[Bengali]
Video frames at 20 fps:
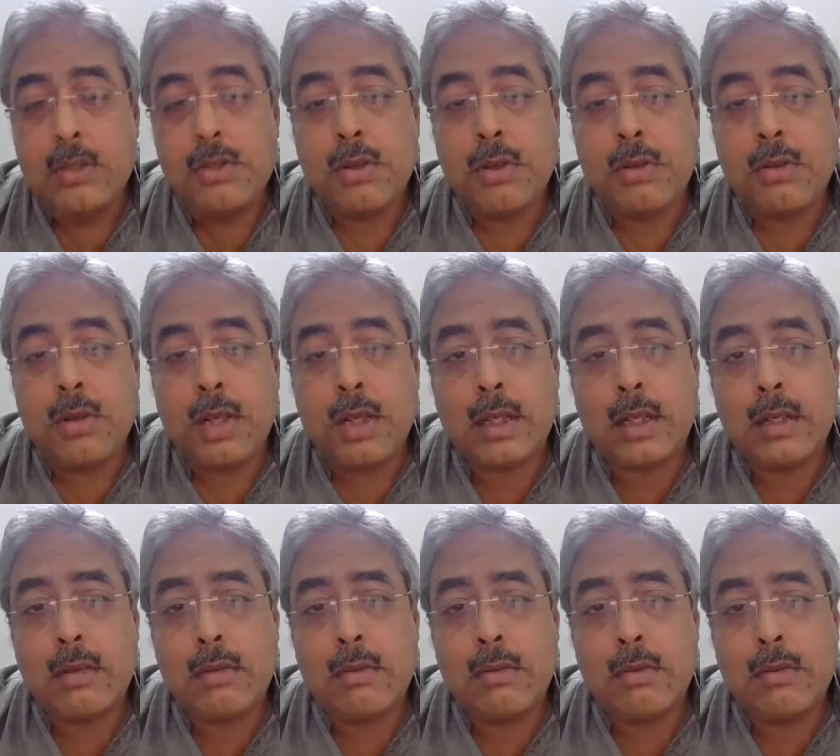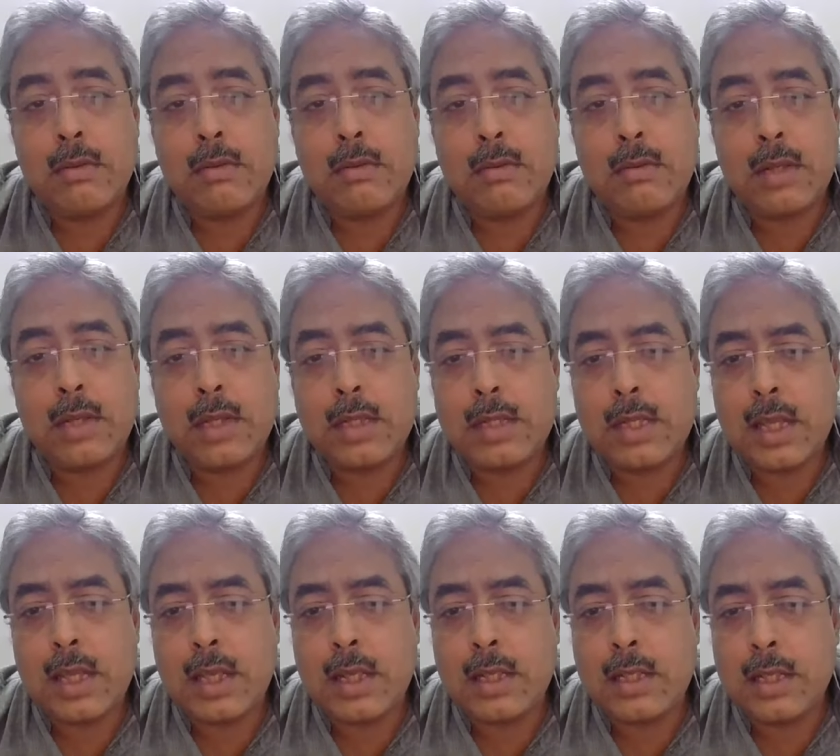যখন একটা রোগ কোনো একটা
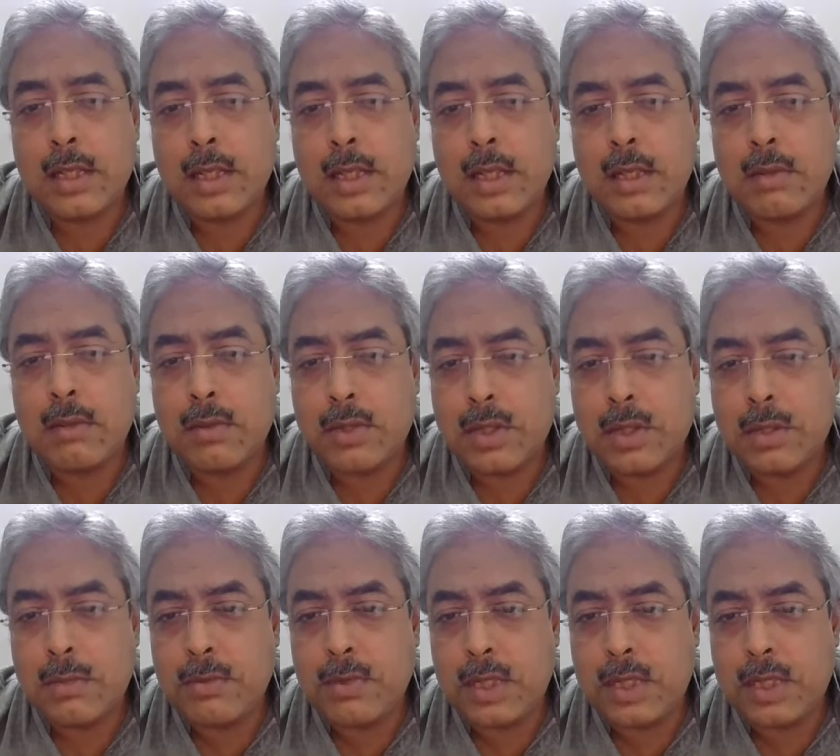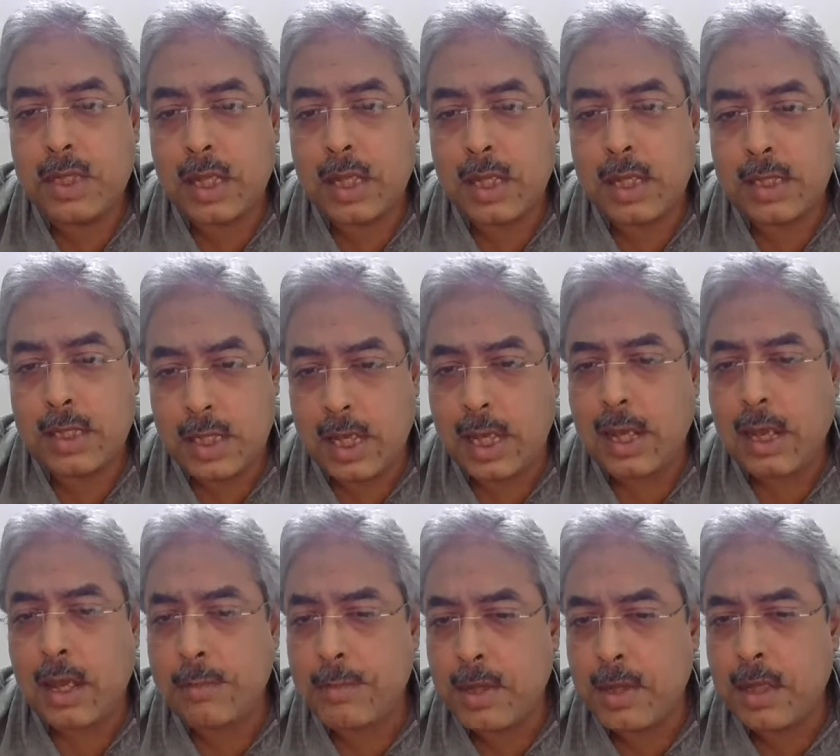জায়গা থেকে হচ্ছে বলে জানা যায়
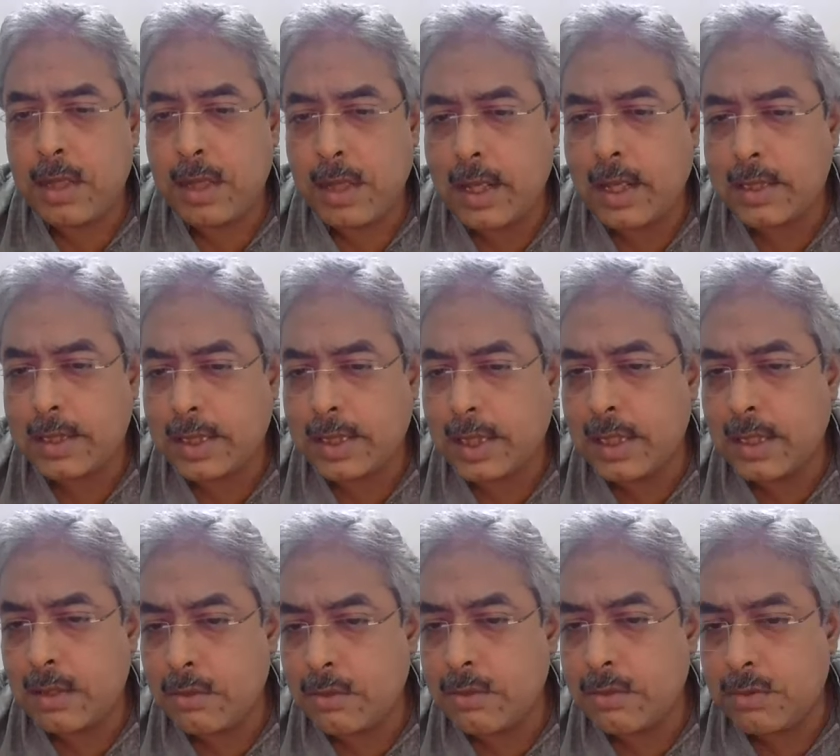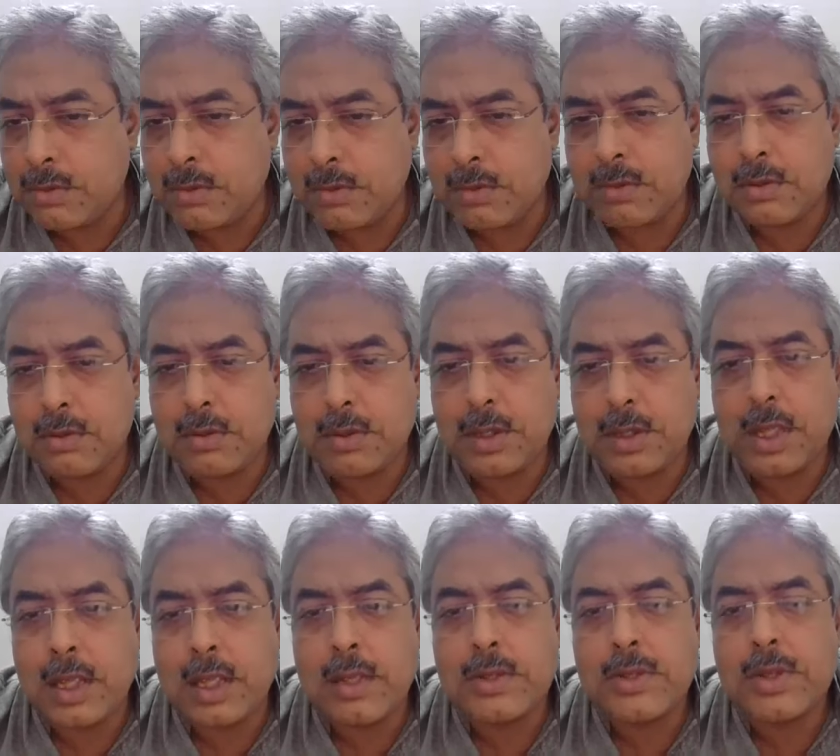আমরা আজকে নতুন কোন রোগ
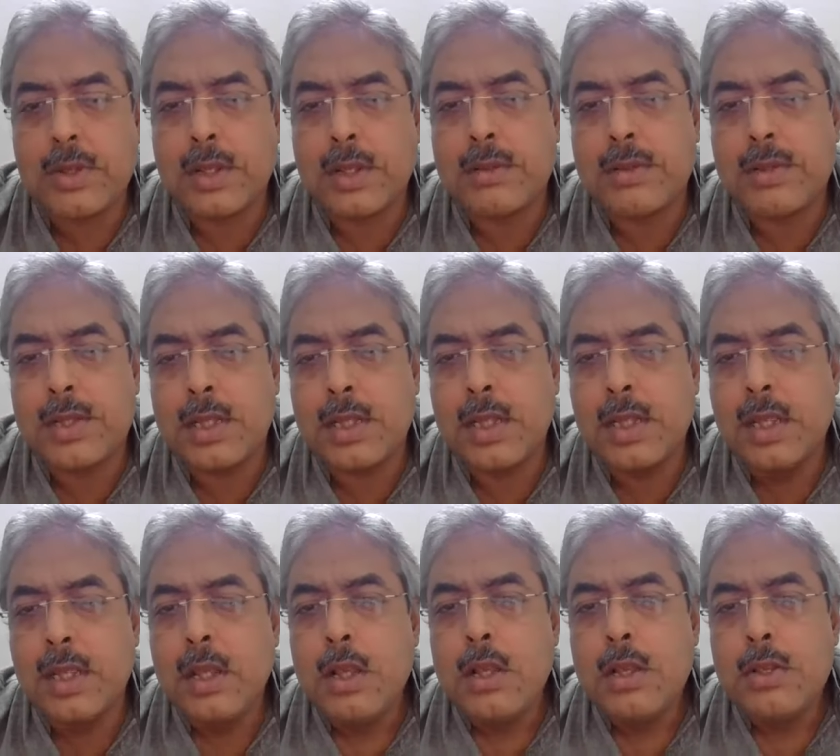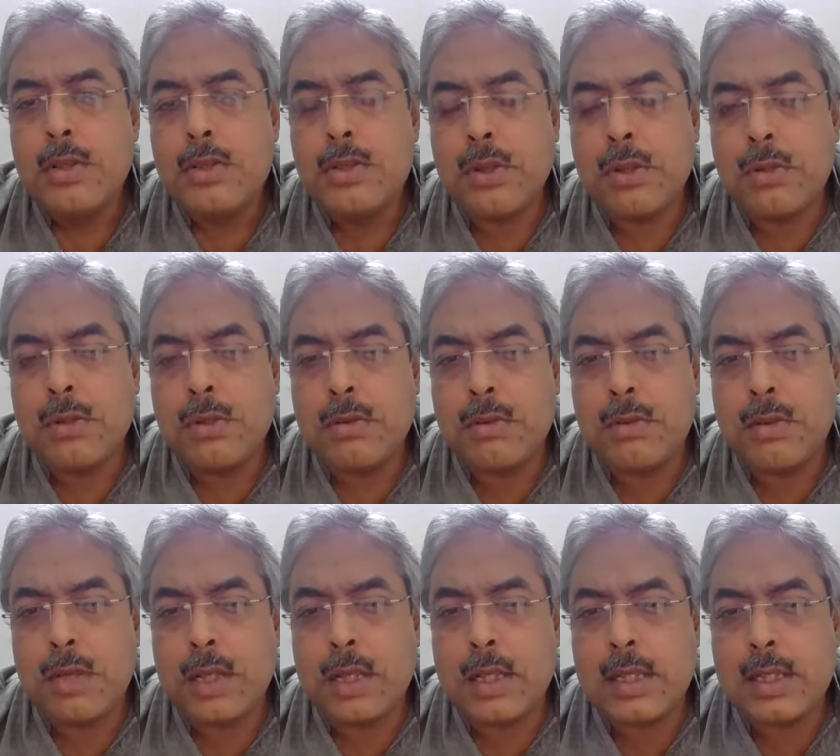নিয়ে আলোচনা করছি যখন কোনো
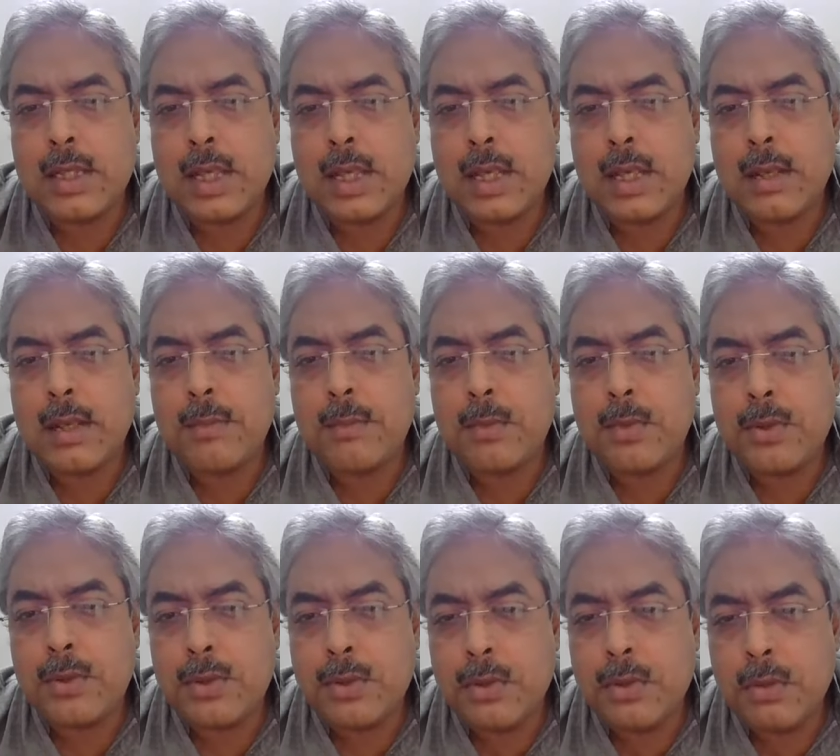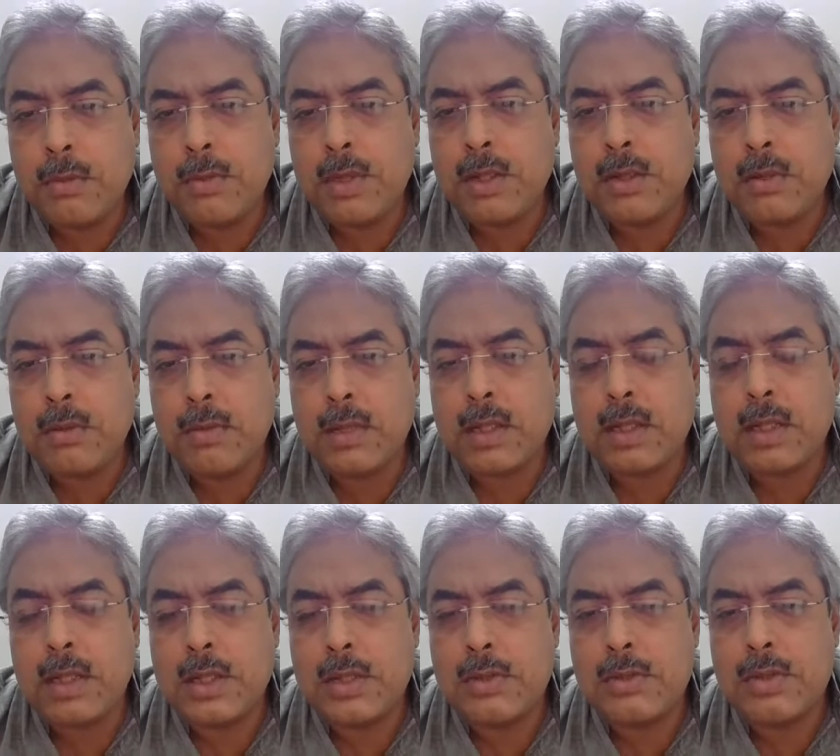একটা জায়গায় প্রথম এরকম
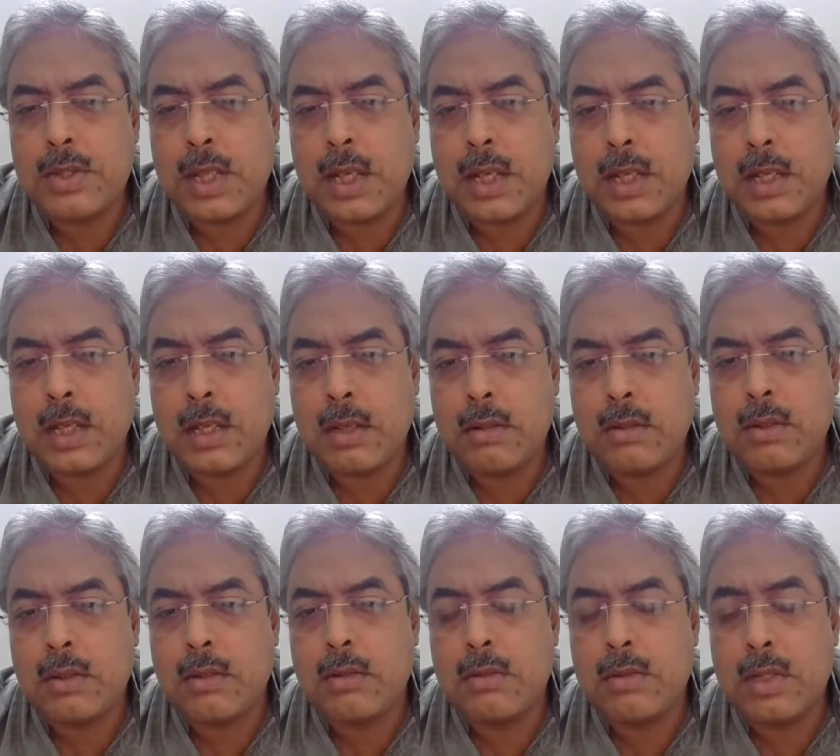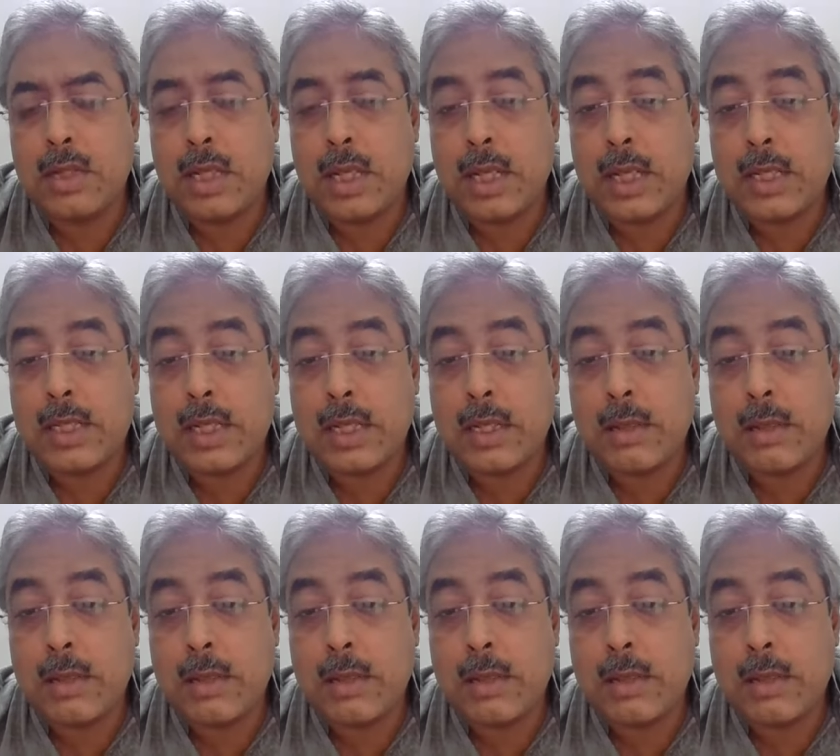একটা কিছু জানা গেল তখন সেটা যে